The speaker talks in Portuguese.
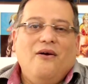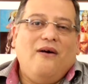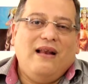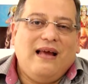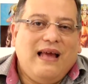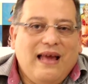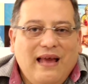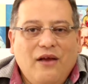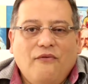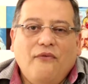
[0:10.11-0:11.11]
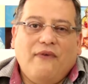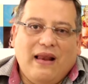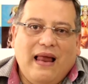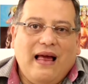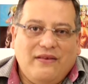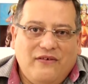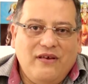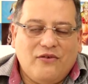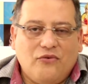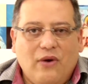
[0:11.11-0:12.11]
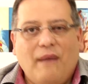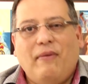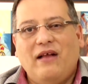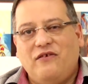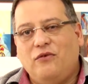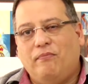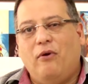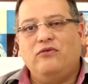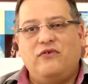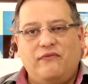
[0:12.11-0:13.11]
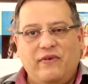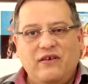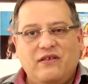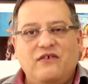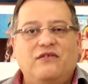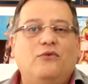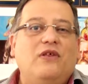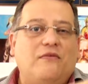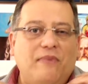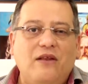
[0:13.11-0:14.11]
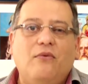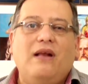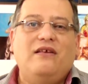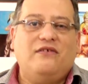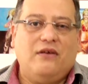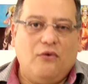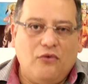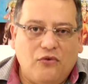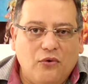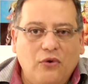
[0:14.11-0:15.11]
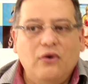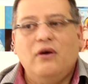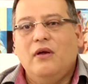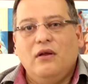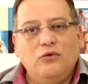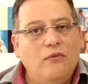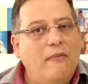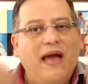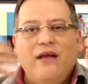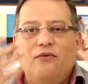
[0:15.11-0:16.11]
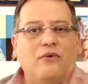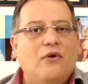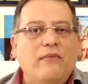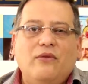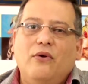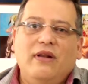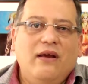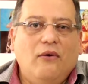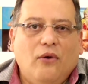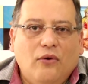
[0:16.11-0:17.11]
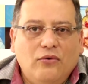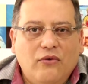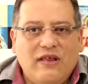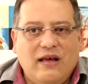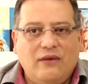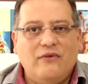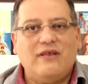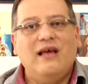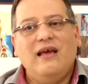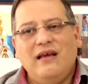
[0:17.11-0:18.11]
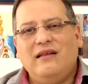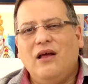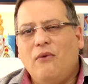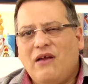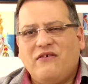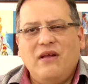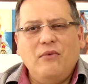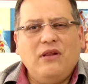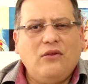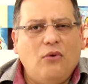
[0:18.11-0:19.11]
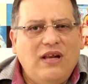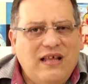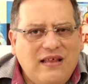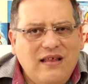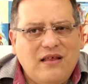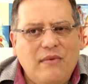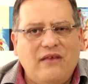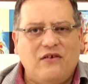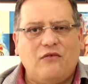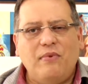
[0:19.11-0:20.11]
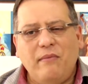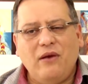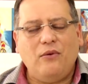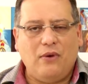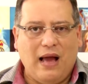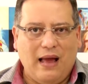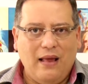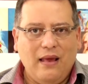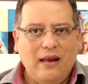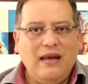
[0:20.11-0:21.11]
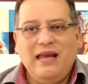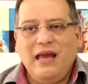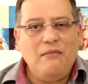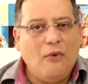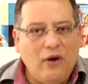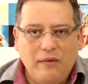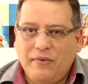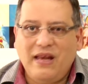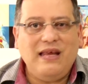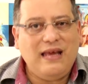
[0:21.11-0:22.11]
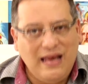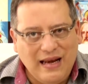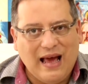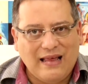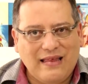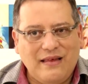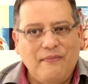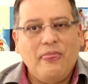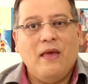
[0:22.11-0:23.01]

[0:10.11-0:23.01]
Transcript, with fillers: Olha, é, eu vou falar disso a partir do ponto de vista do espiritualista que eu sou, do médium que eu me tornei ao longo dos anos. Então eu acho que tem muita tolice em cima disso. Em primeiro lugar, ninguém morre porque ninguém nasce.